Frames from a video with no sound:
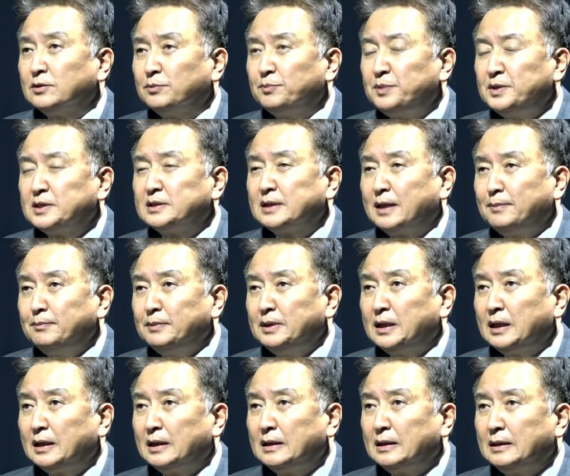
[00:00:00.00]

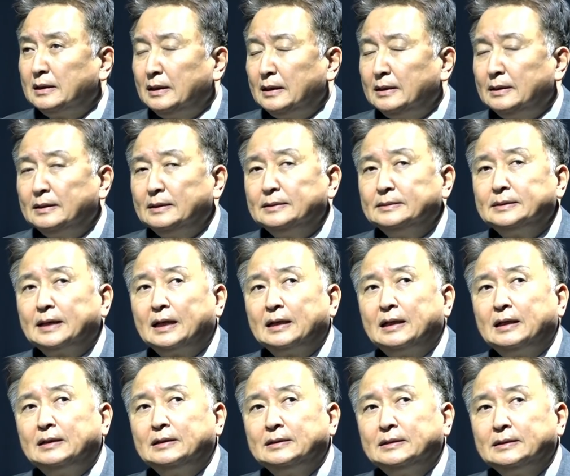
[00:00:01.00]
비슷합니다. 아 네. 그래요?
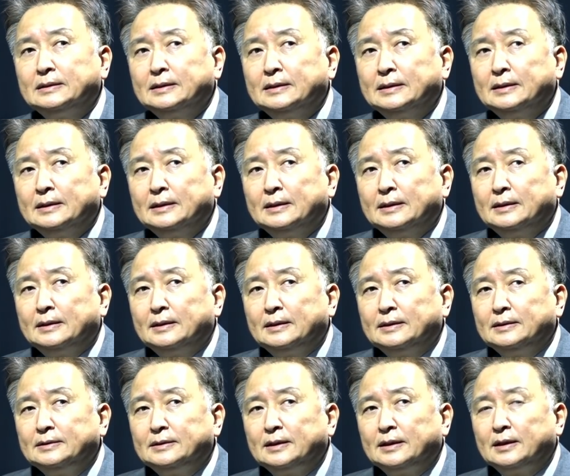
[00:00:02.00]
하나는
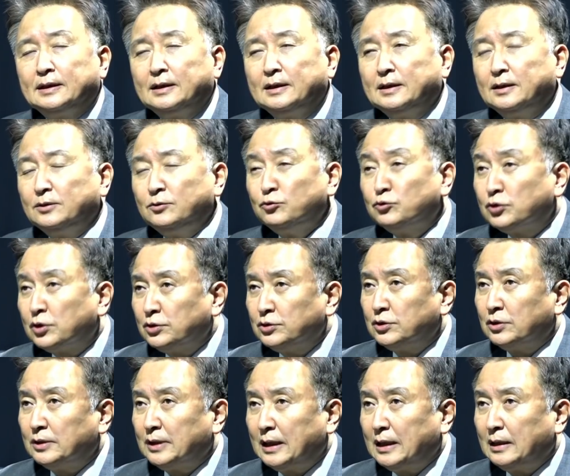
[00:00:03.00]
이제 유선
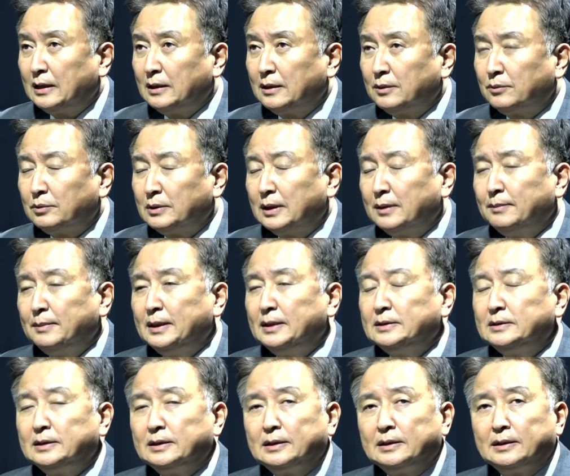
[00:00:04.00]
전화, 네. 그다음에
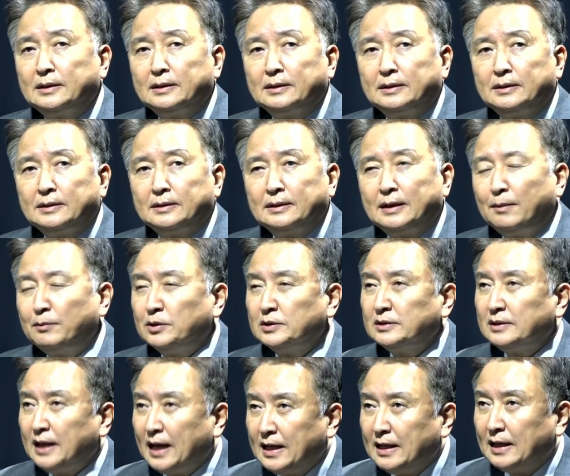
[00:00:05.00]
이제
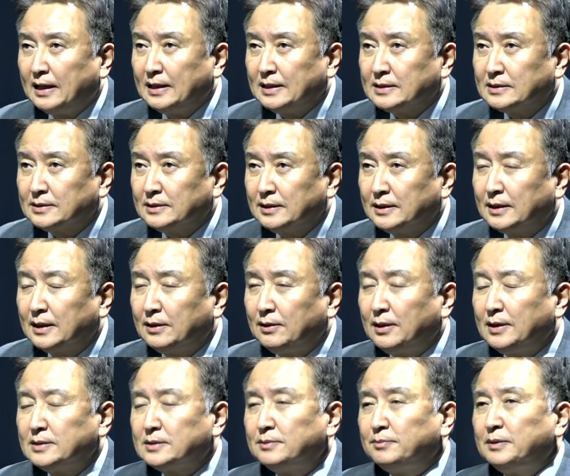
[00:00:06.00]
나머지는 ARS 이렇게 네. 돼
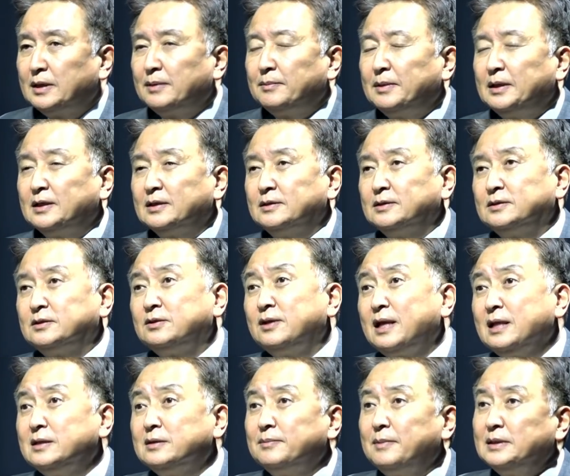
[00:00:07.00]
있습니다만 그
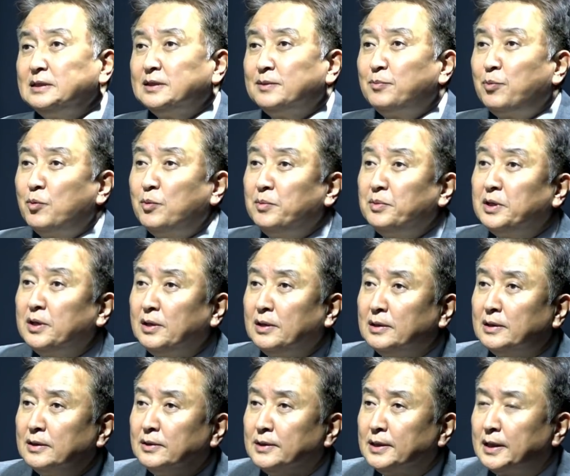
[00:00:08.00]
트렌드만 지금 보면 되는
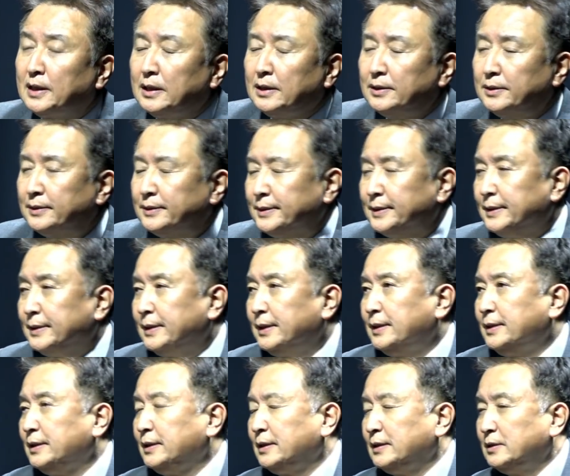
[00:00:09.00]
거예요. 그렇죠. 예.
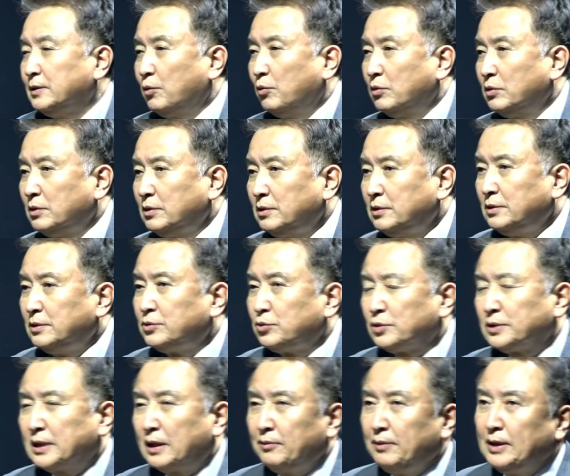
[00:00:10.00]
이게 이제 오늘
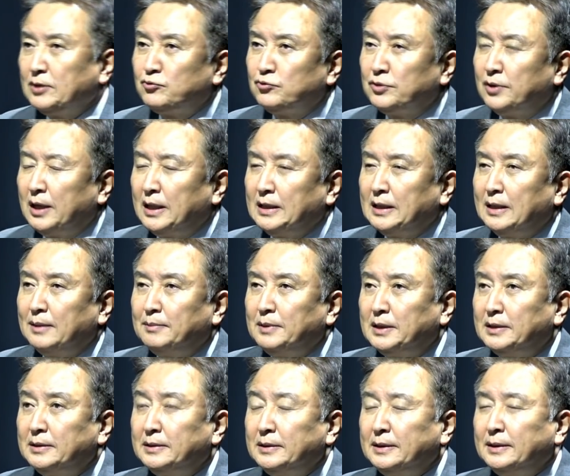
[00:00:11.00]
조사가 왜
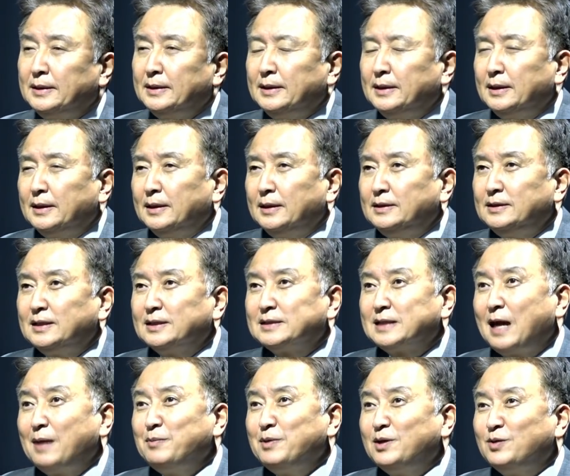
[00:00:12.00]
중요하냐면 이제
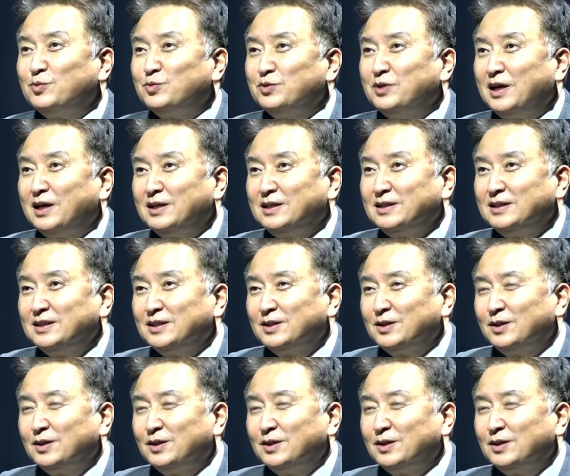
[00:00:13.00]
3일 후에는